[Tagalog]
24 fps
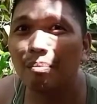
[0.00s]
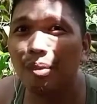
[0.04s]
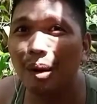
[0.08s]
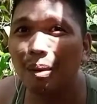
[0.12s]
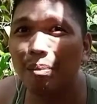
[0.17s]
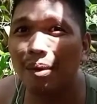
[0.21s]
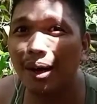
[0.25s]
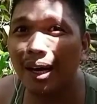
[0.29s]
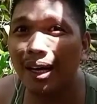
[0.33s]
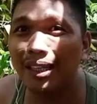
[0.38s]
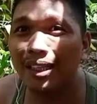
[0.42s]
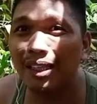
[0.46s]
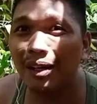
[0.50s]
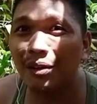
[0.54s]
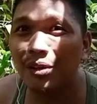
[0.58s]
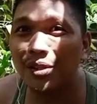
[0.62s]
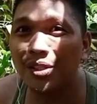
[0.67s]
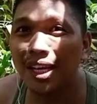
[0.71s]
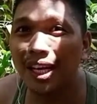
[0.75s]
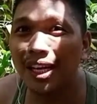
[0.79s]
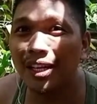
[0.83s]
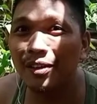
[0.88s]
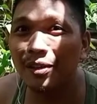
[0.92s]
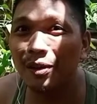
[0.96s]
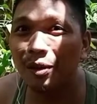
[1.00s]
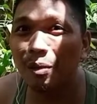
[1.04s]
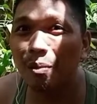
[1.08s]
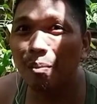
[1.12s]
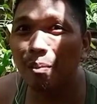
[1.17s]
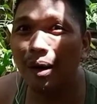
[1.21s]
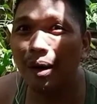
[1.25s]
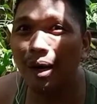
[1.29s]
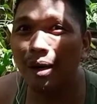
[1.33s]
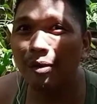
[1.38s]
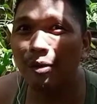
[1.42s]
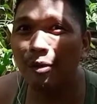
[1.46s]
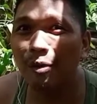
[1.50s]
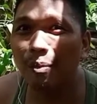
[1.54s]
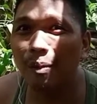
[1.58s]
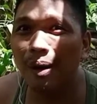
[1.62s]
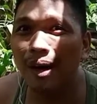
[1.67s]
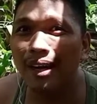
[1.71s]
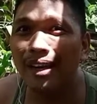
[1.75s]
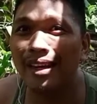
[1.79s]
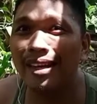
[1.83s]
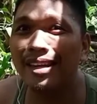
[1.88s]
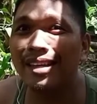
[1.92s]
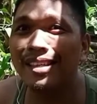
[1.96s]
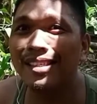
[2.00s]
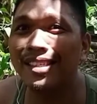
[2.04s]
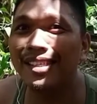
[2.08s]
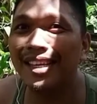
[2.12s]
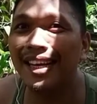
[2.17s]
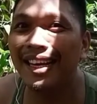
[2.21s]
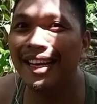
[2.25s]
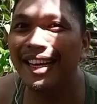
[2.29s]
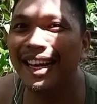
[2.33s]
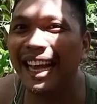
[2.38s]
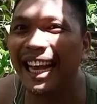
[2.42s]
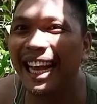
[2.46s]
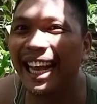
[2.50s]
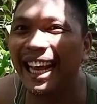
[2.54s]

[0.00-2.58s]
papakita ko sa inyo kung paano kumain ng sili.